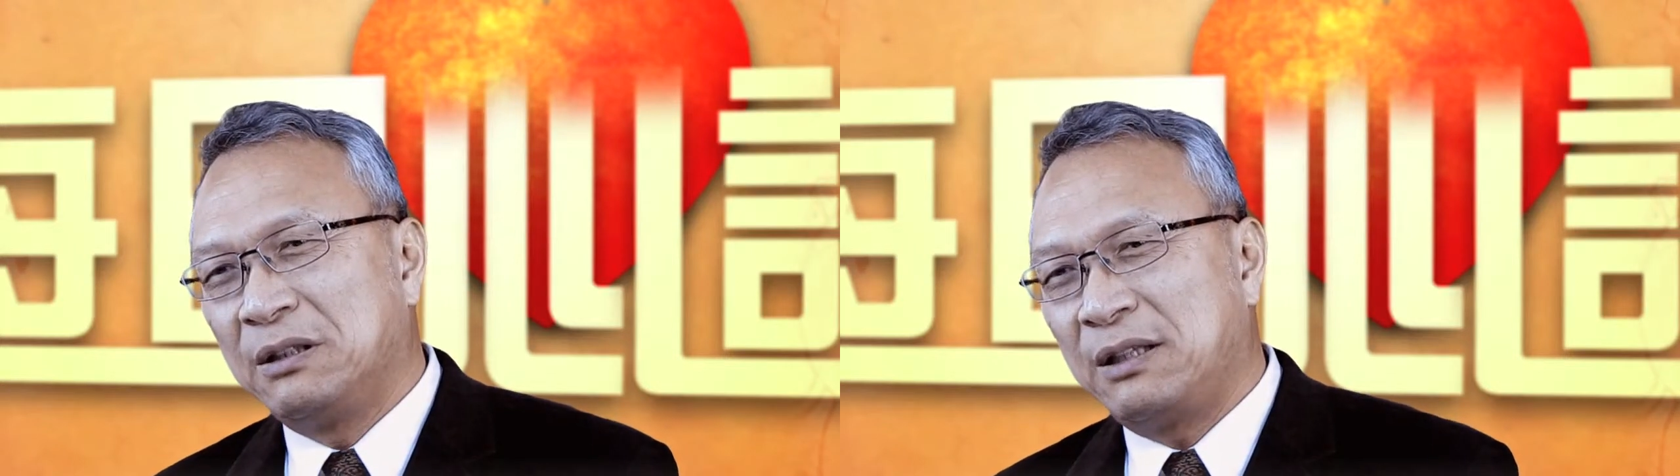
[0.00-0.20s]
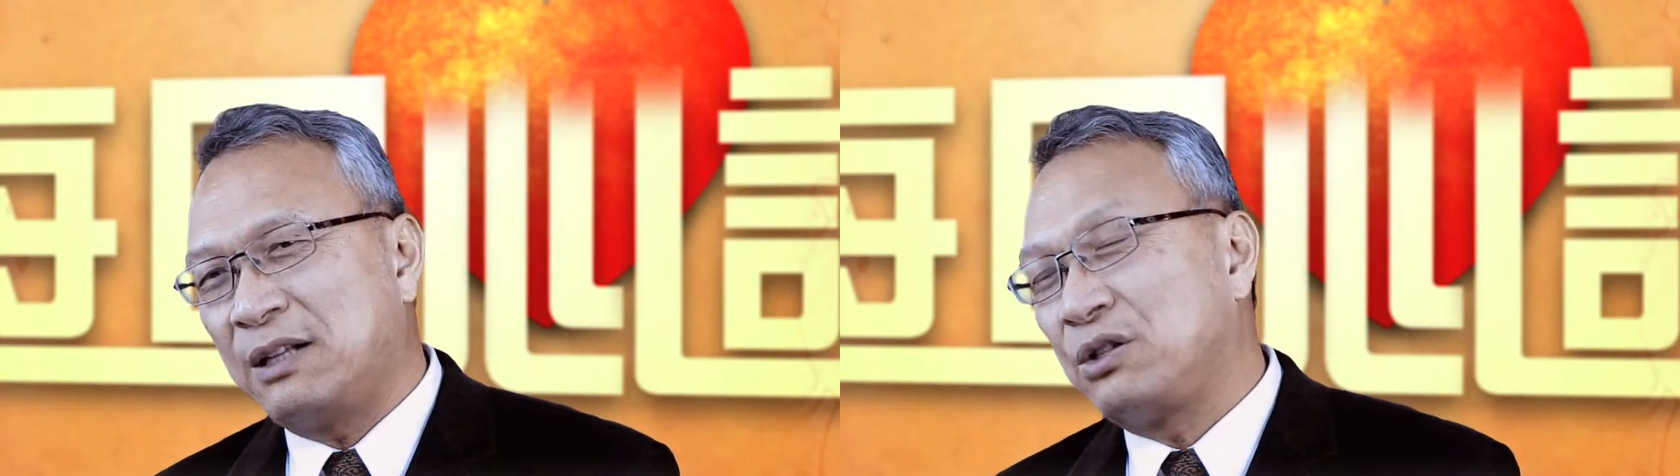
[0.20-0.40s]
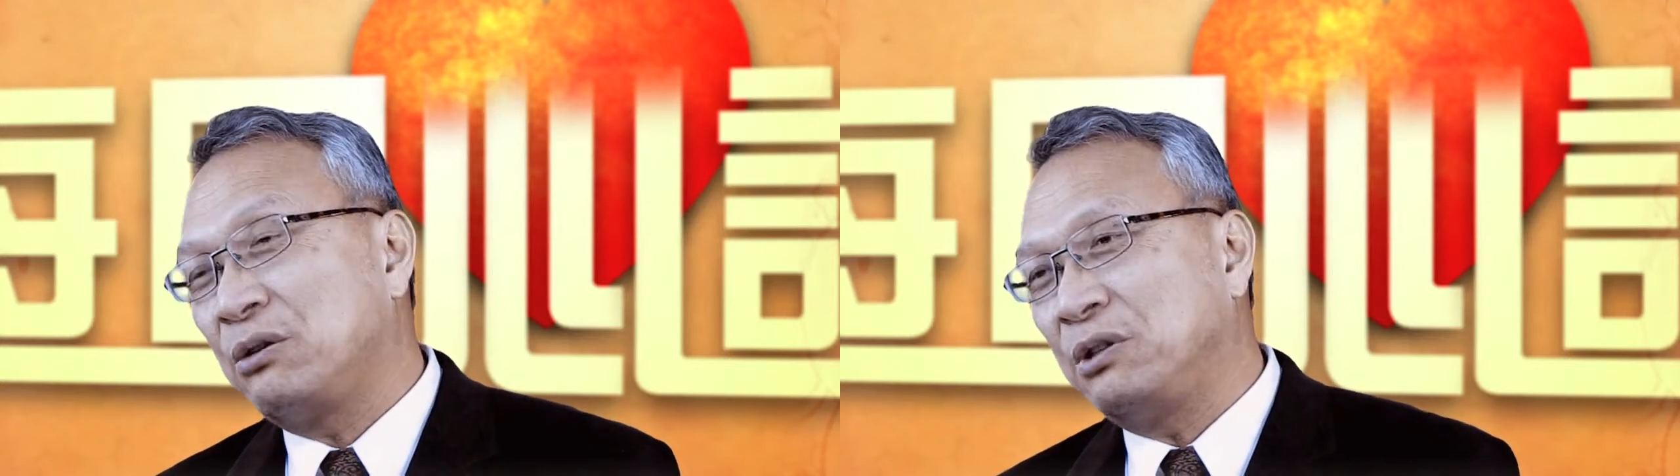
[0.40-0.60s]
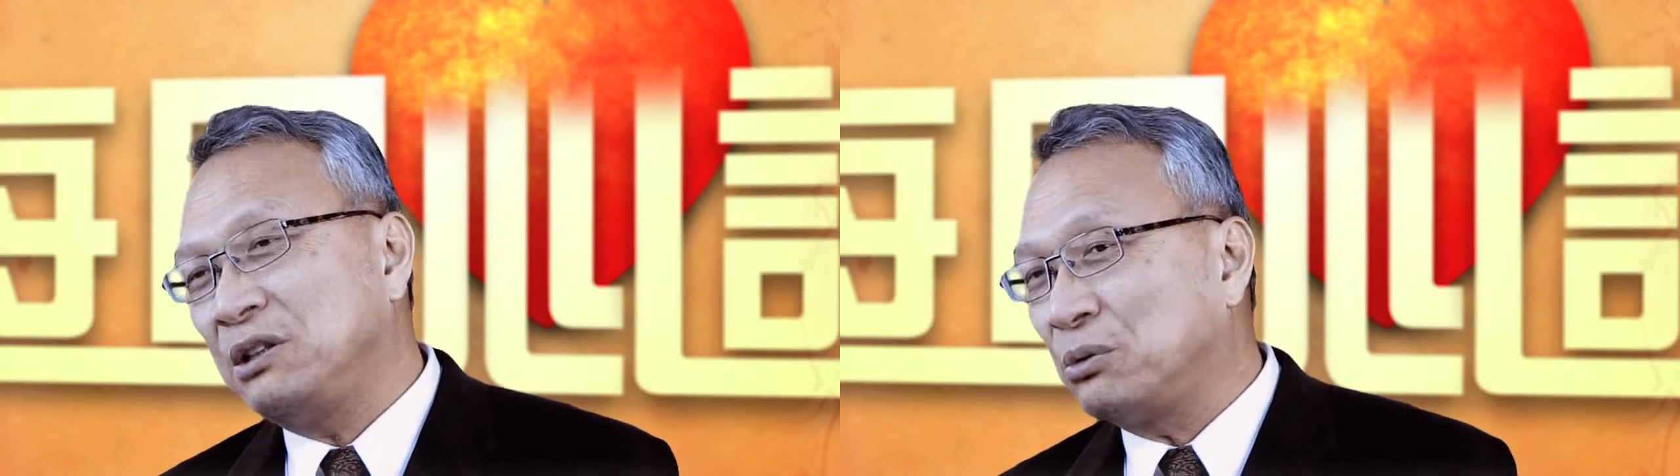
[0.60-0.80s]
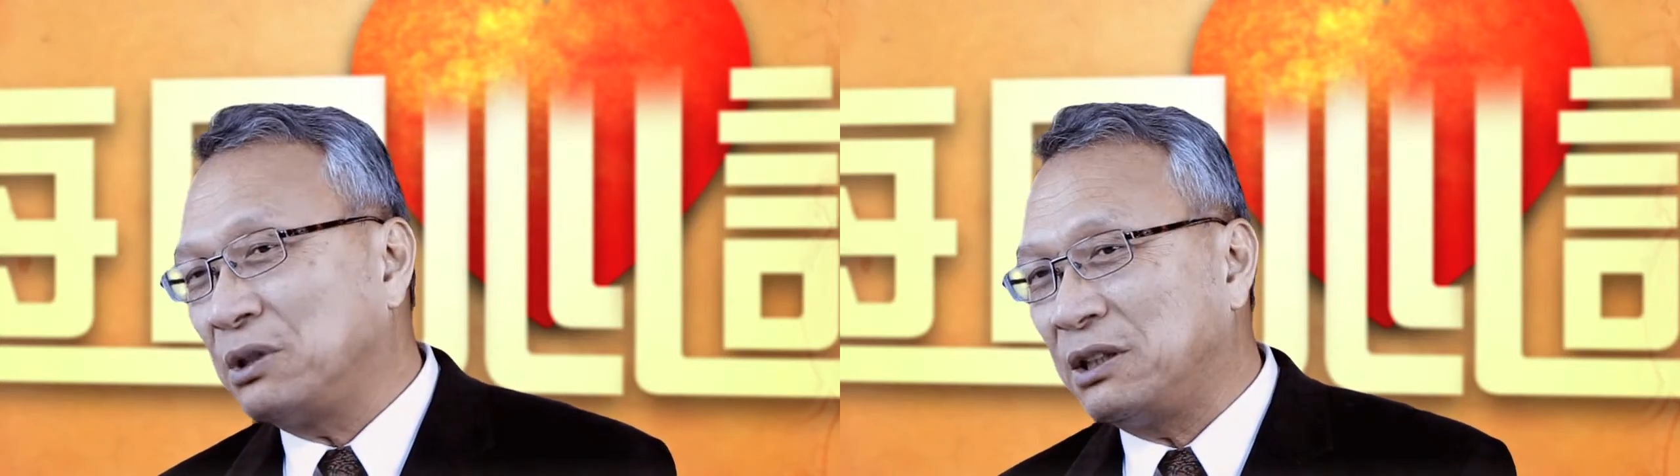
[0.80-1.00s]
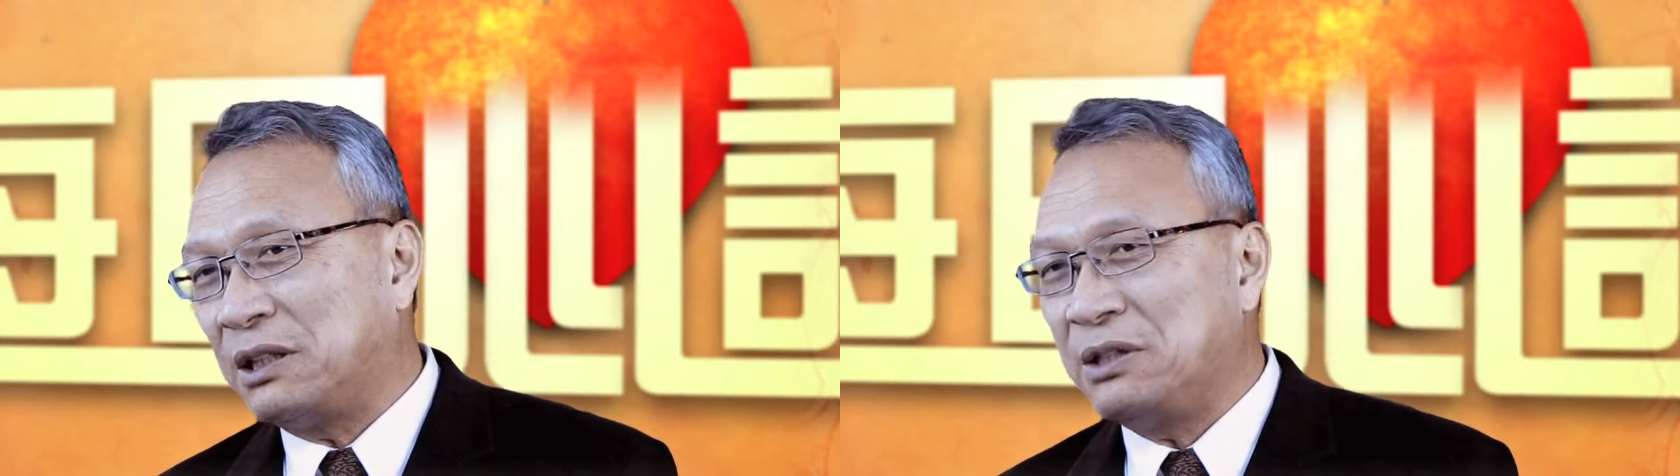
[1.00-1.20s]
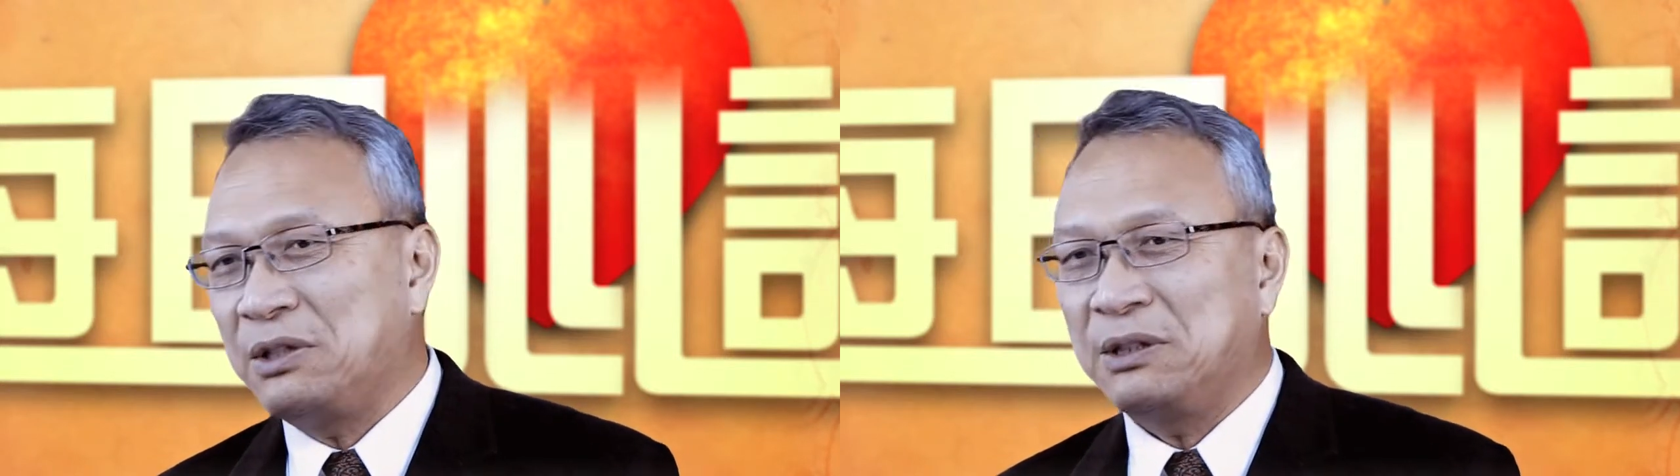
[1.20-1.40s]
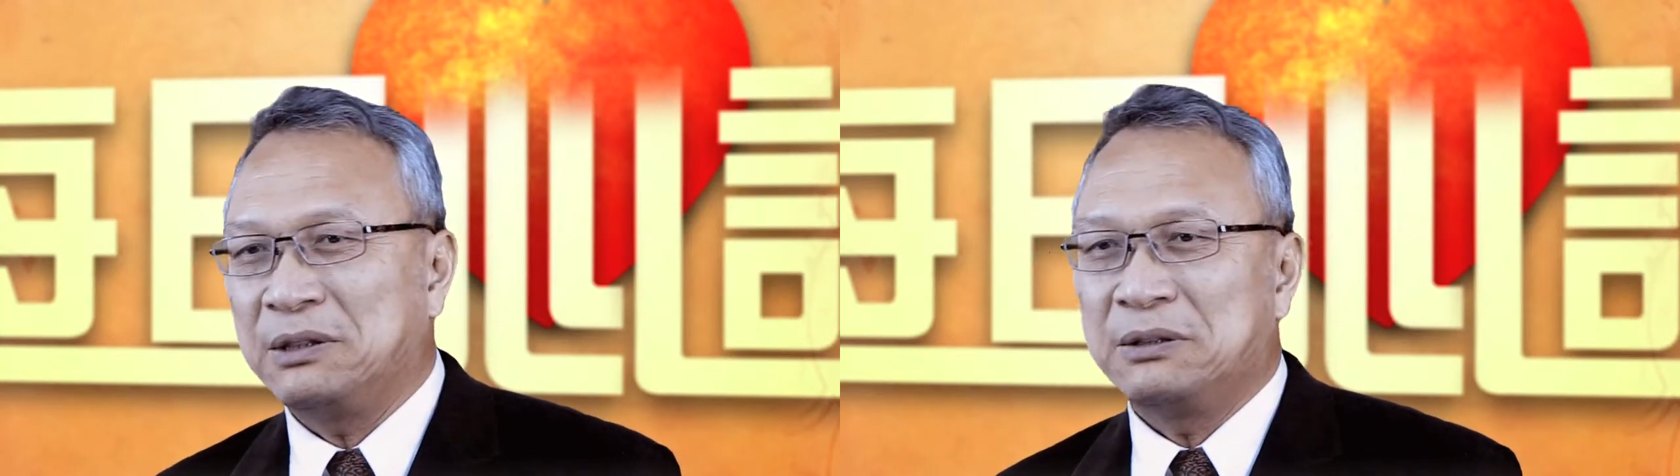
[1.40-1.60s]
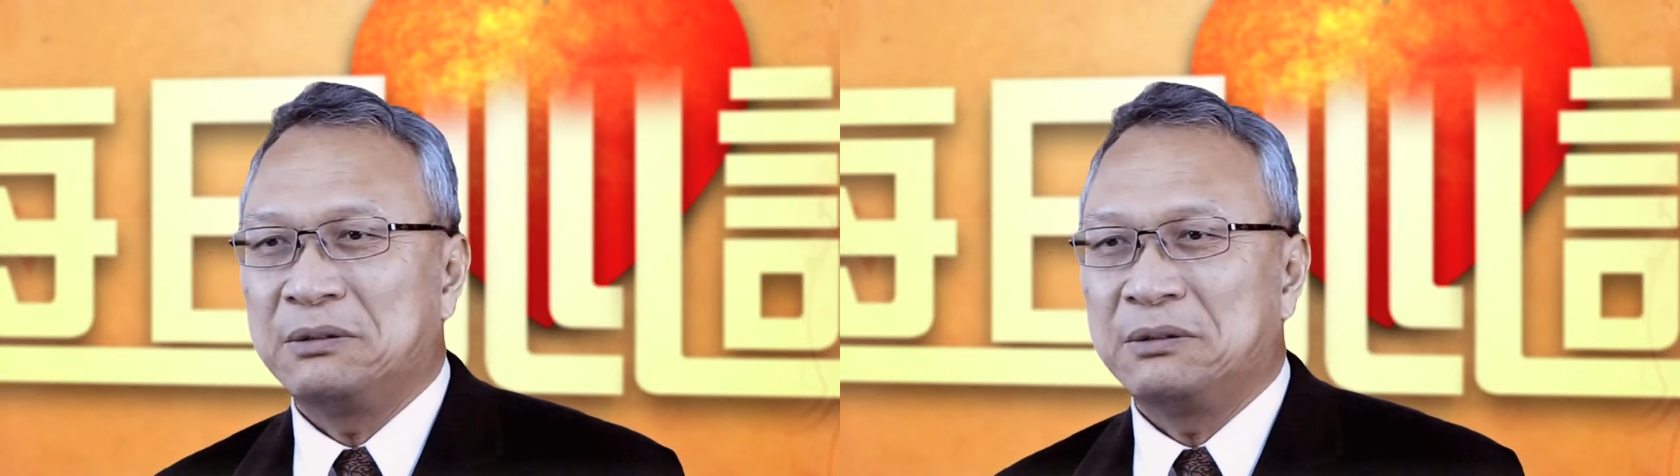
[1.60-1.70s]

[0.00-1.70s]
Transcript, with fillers: 那只有一种可能性，